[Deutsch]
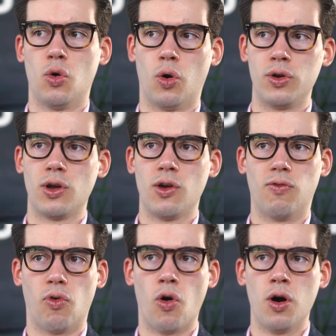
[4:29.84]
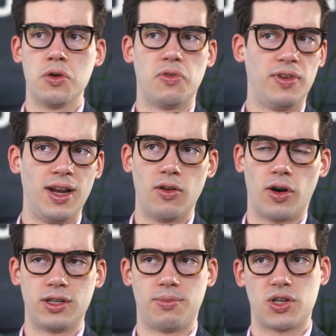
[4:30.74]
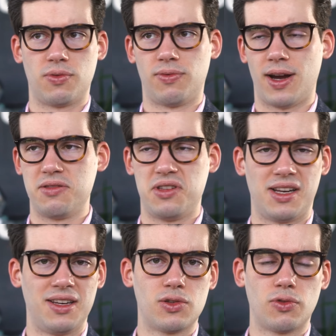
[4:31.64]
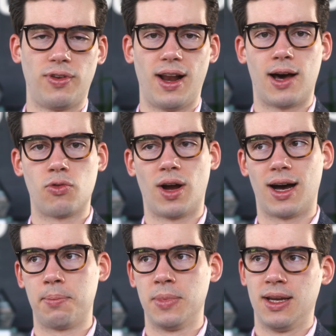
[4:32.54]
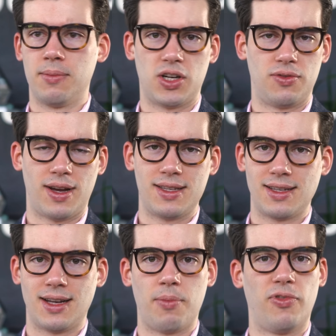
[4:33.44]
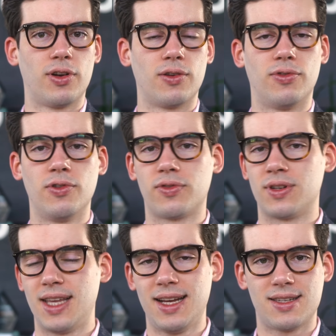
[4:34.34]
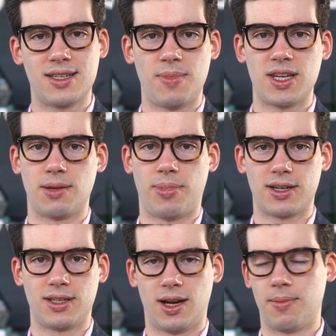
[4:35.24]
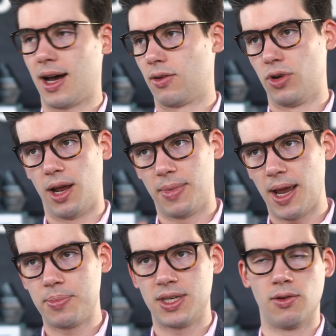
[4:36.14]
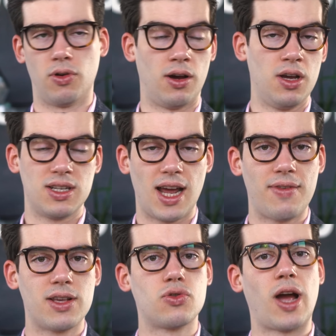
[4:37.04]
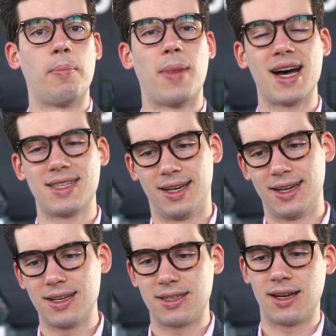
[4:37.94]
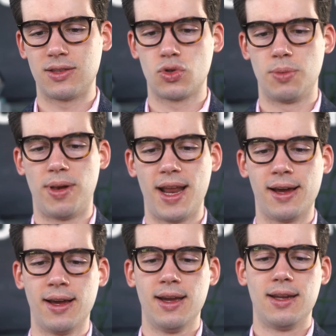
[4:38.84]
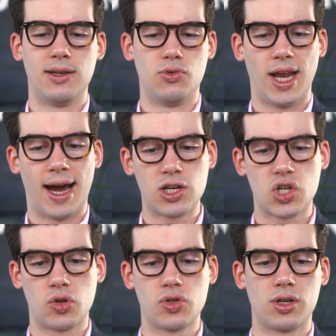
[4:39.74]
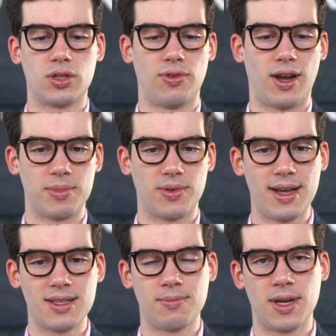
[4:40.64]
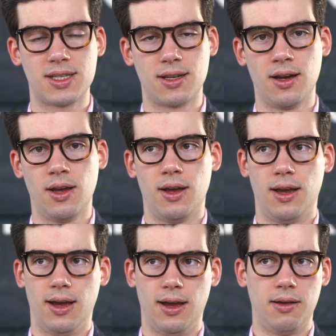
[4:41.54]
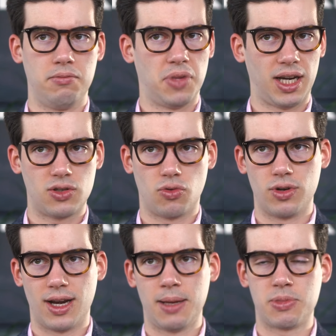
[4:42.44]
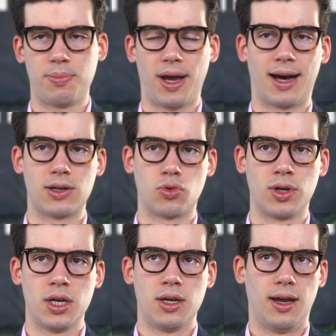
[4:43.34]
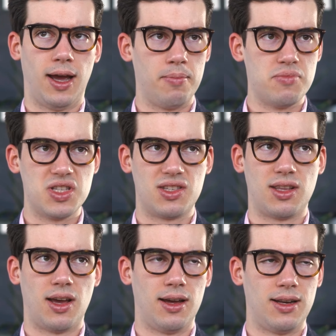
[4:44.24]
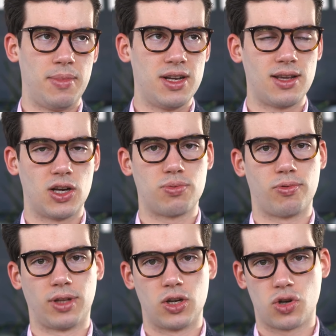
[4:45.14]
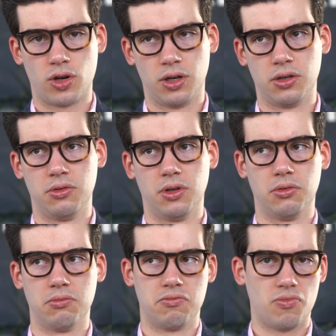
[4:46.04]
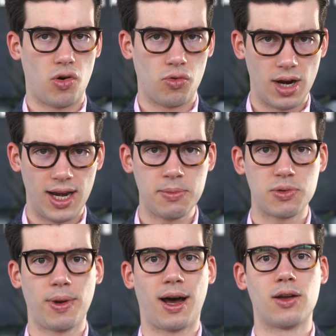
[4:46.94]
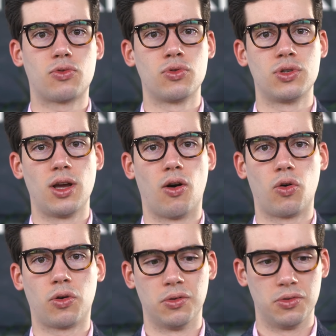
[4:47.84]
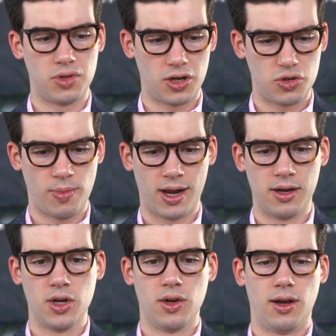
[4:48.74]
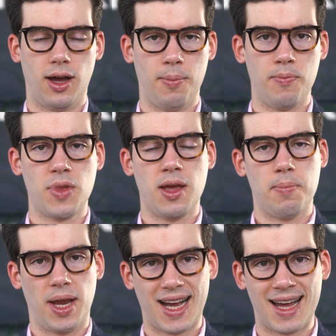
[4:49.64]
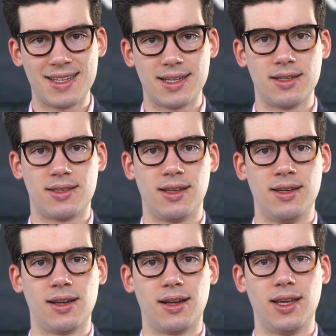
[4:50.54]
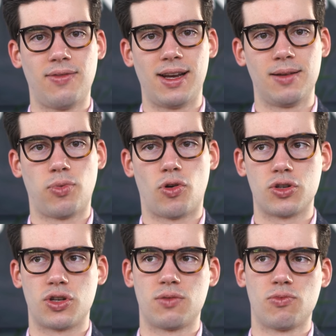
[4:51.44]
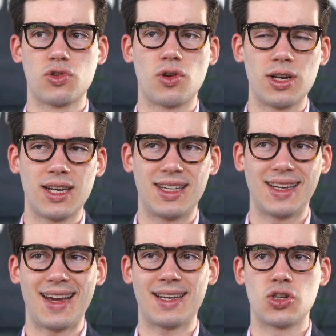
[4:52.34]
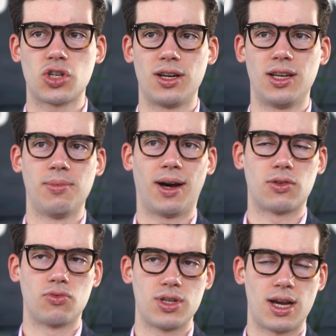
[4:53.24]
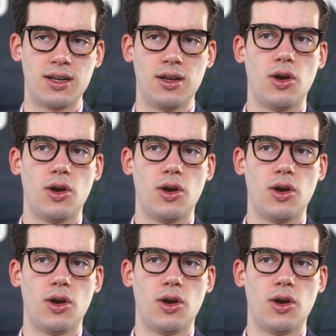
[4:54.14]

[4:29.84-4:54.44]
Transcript: und wo viele Leute beispielsweise, die halt nicht so viel Ahnung haben, beispielsweise erst nach dem vierten, fünften, sechsten Semester Praktika machen oder im Gap hier oder teilweise sogar im Master. Ne? Das sind dann so die Player, Serie, die du dir anschauen solltest für nach dem zweiten Semester äh, Richtung Unternehmensberatung, ähm, ist der, äh, der, Mindestanspruch dann schon eine, eine Unternehmensberatung, die auch, äh, sage ich mal, ähm, bekannt ist in ihrer jeweiligen Branche. Es muss noch nicht direkt eine Strategieberatung sein.